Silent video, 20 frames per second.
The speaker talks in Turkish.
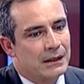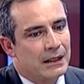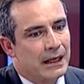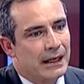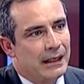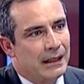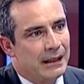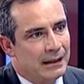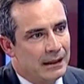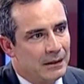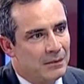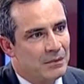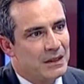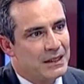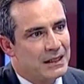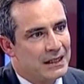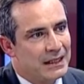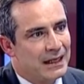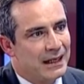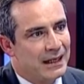dahil
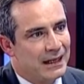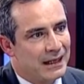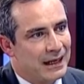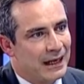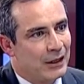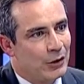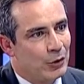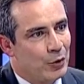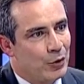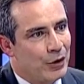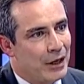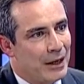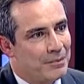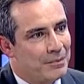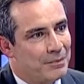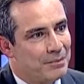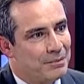edilmesi gereken dönem